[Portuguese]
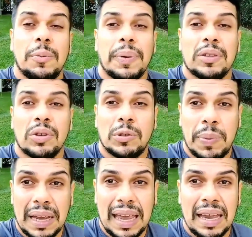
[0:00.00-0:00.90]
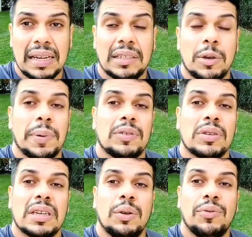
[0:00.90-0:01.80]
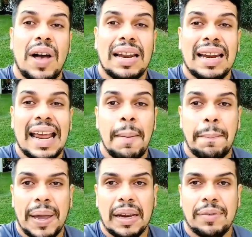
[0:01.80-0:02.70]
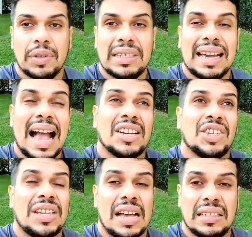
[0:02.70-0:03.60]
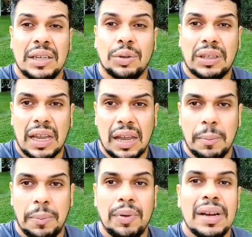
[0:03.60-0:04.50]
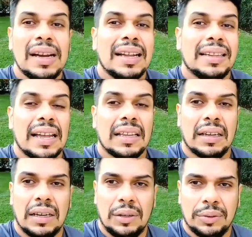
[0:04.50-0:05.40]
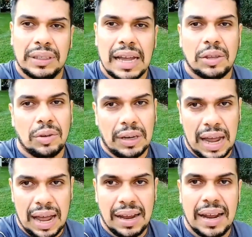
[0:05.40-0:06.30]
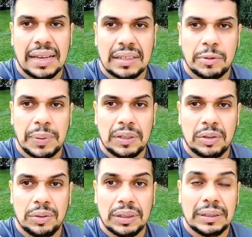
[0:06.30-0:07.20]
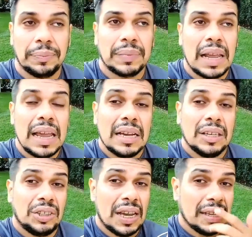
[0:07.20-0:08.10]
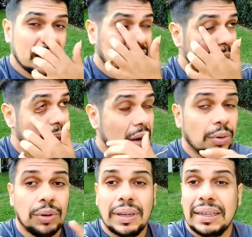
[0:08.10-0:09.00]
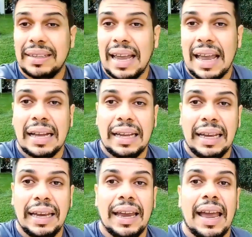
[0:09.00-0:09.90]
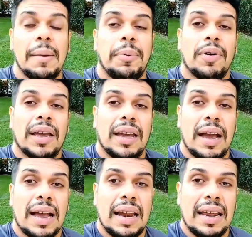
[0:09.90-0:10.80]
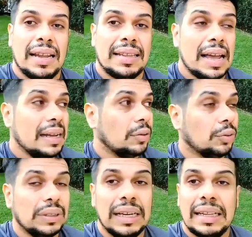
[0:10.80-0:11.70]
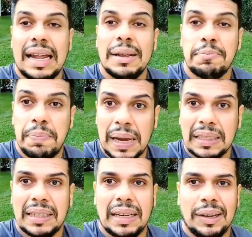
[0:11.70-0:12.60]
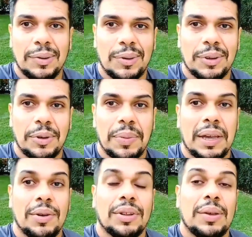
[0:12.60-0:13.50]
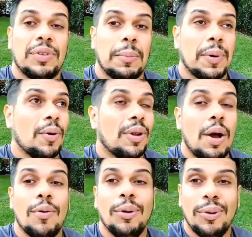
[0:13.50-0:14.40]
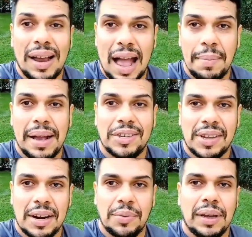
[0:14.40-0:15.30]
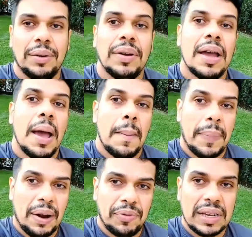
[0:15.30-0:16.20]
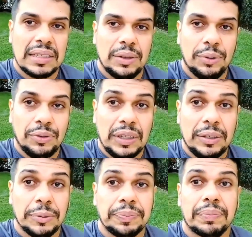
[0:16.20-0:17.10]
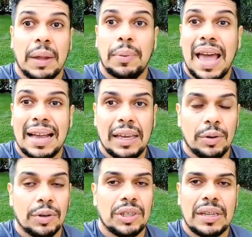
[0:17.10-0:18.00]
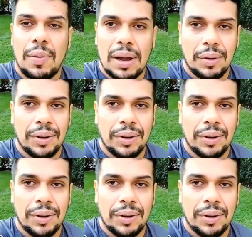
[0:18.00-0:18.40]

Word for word: são pessoas pequenas, são pessoas que não valem nem a pena você gastar seu tempo tentando detonar essas pessoas. Gente, esse barulho que tem aqui é porque a galera tá no dia da limpeza aqui no condomínio e eu tive que procurar um lugar mais tranquilo para fazer o vídeo, que aqui hoje tá uma